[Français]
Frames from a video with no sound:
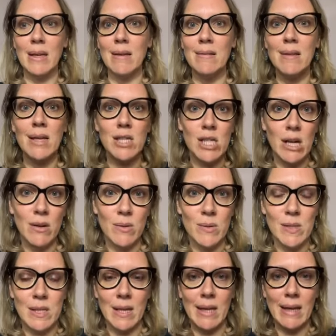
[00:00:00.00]
qui est déjà
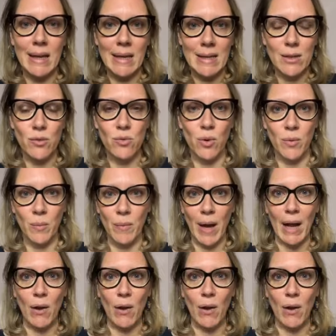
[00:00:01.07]
lancée et qui tourne.